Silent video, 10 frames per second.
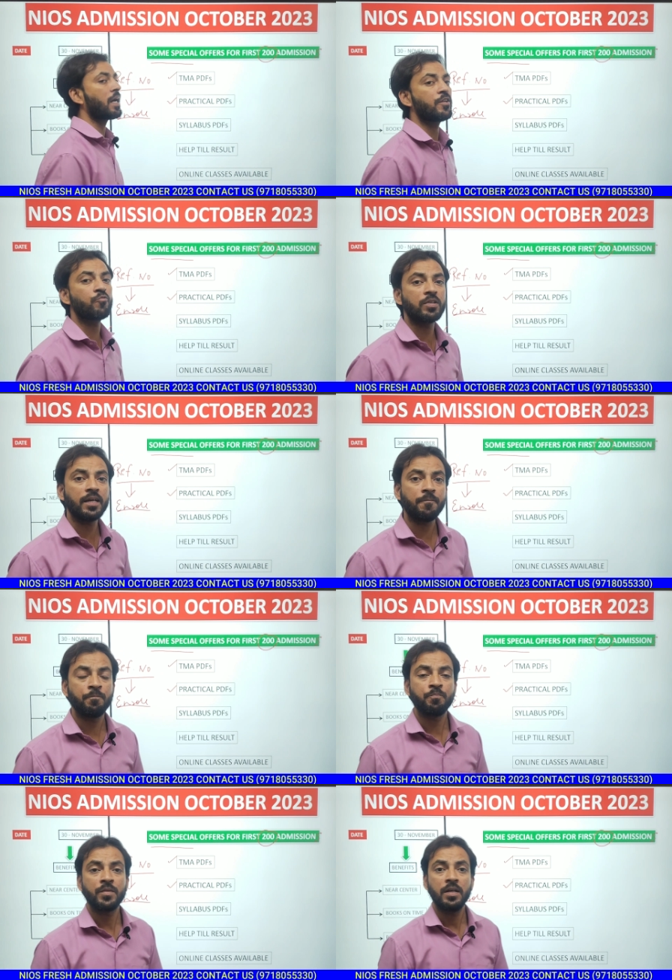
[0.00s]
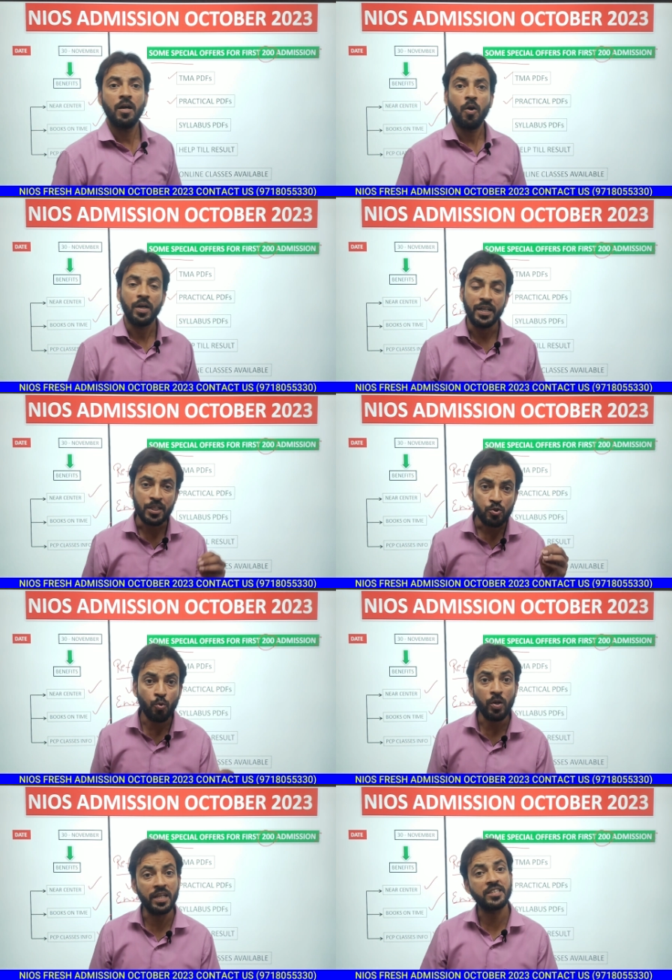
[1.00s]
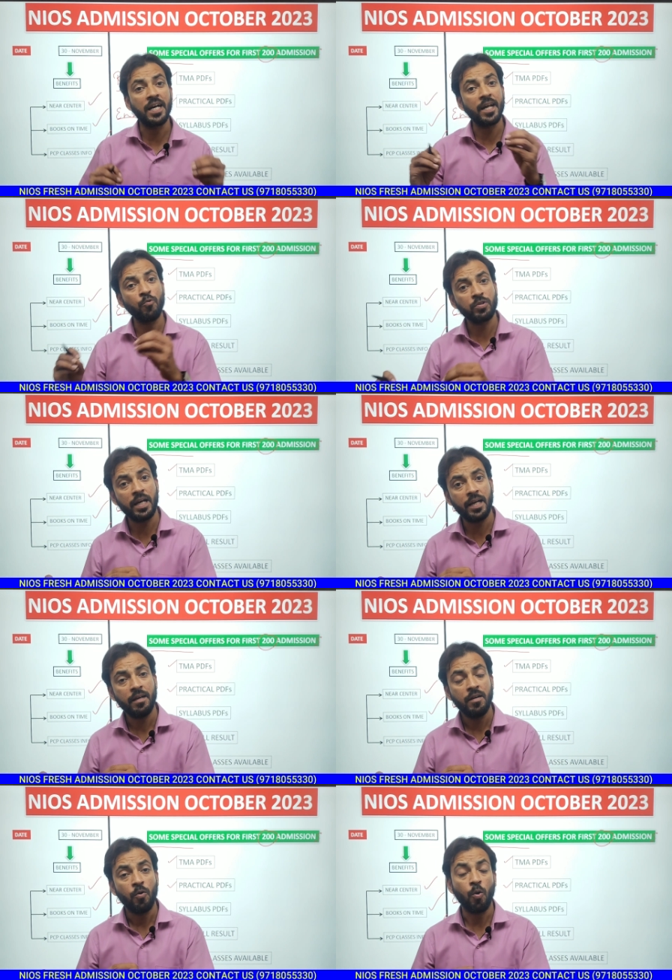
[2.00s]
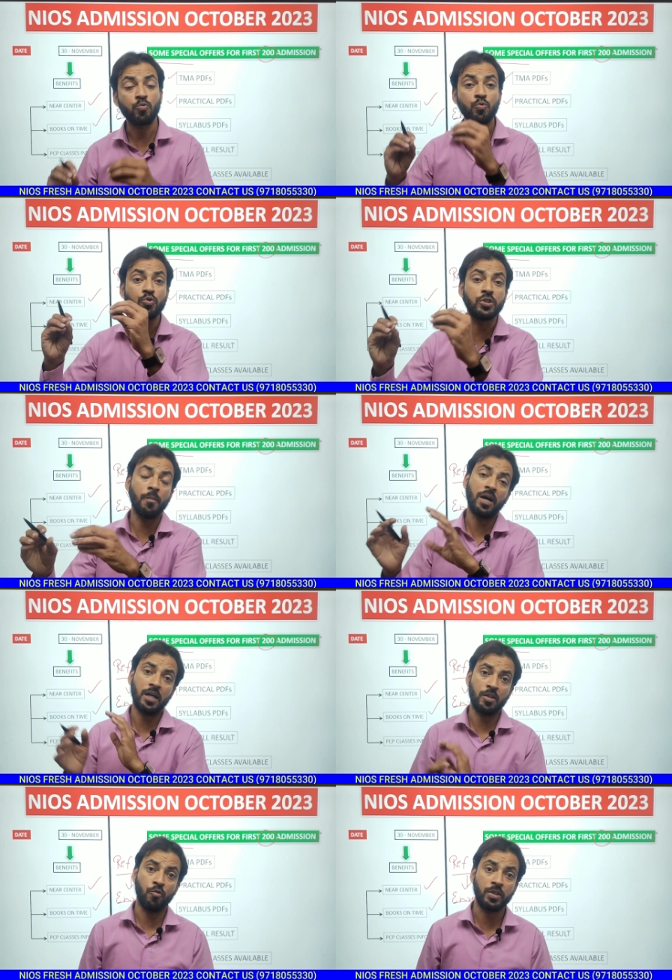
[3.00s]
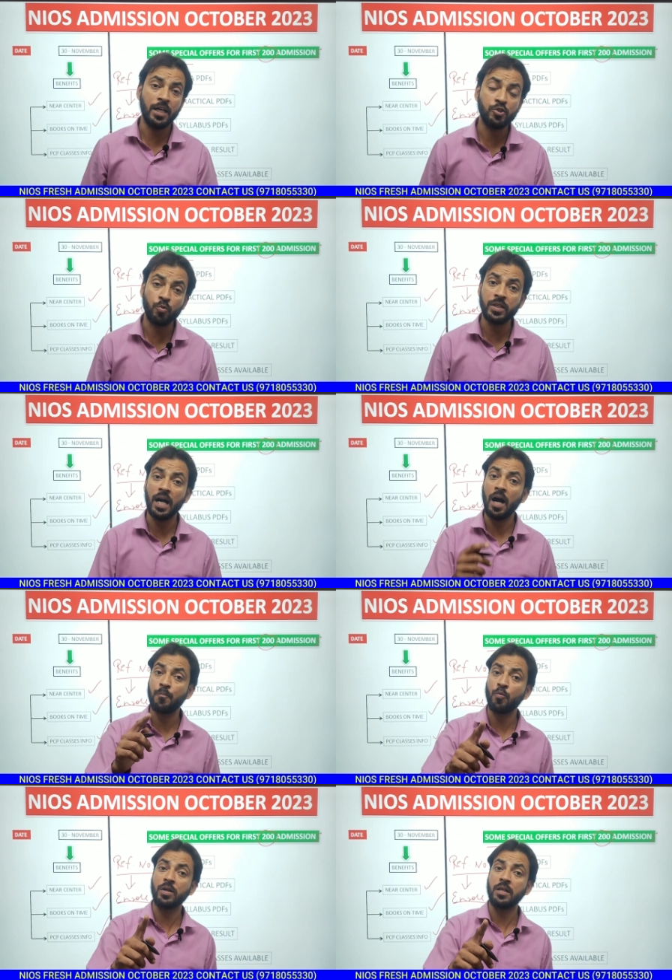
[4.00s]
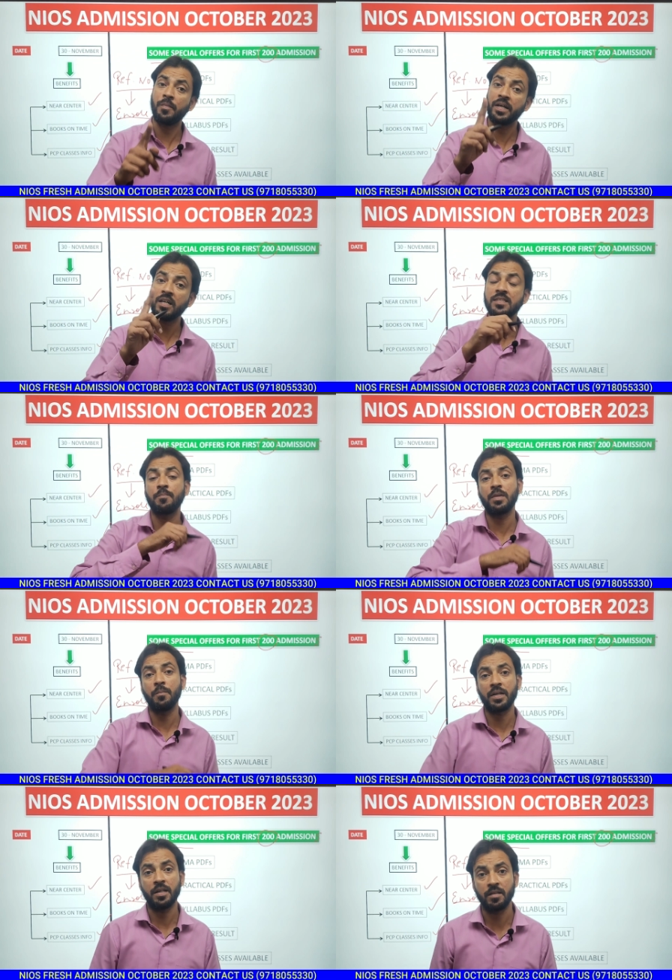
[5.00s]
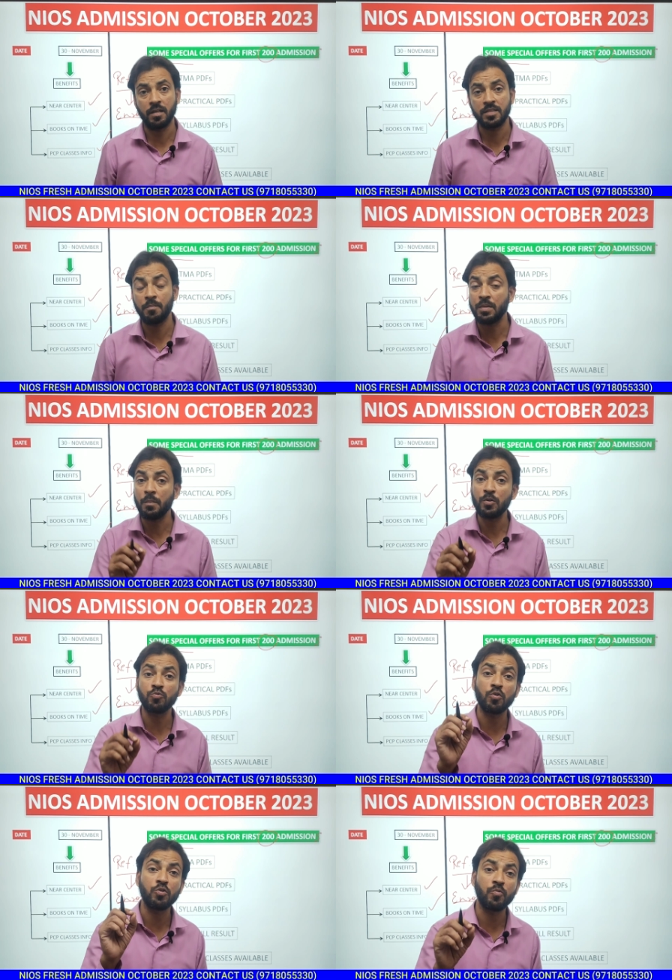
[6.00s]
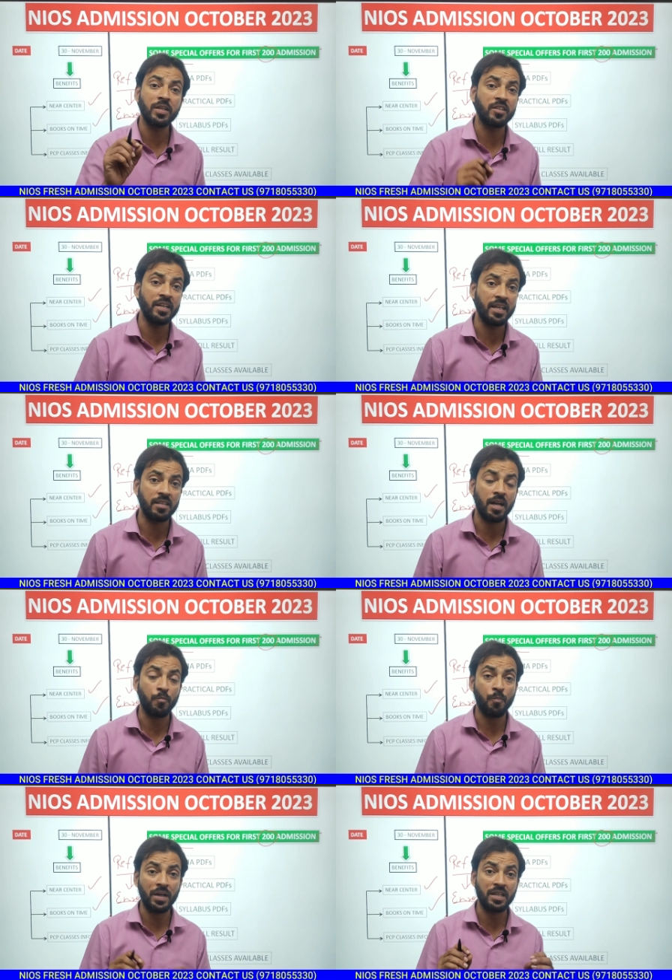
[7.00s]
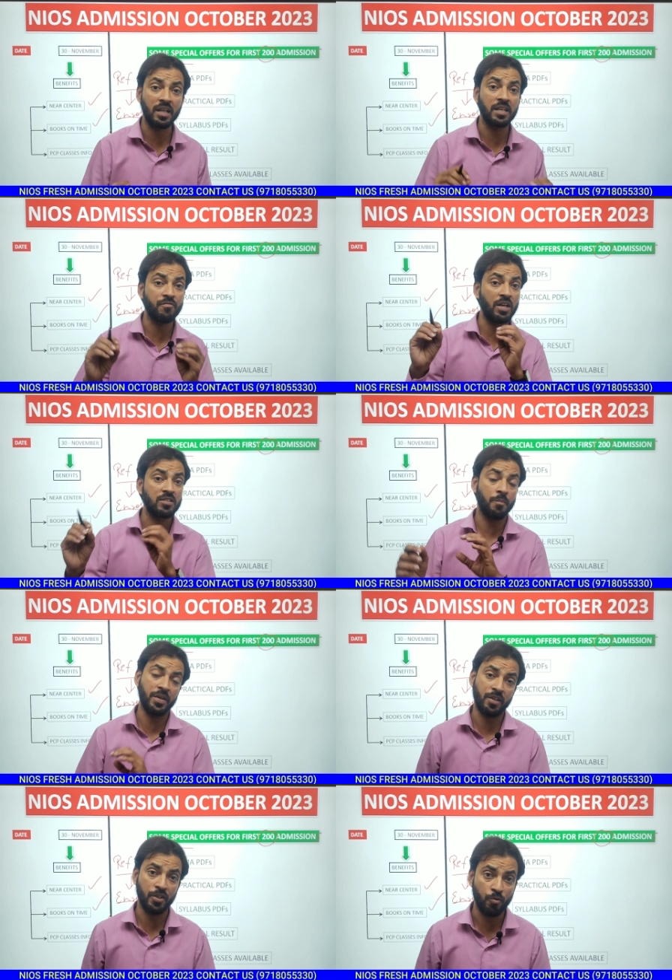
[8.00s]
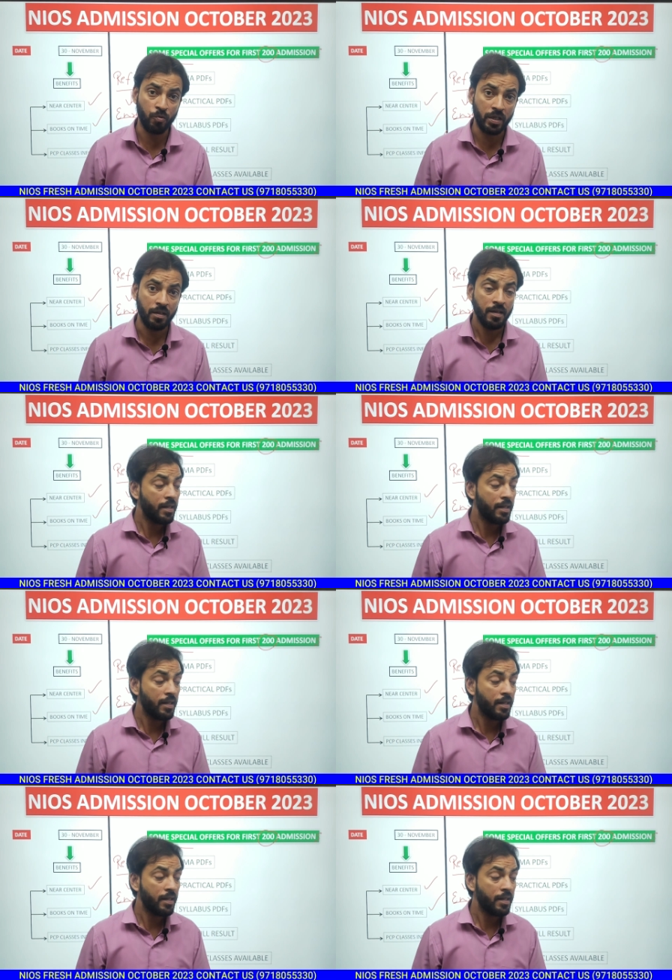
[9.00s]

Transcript: बनानी होती है इसको ले जाना होता है और उसको जमा करना होता है जो कि आपको करना पड़ेगा सितंबर के अंदर सितंबर 2023 के अंदर आपको प्रैक्टिकल की फाइल सबमिट करनी होगी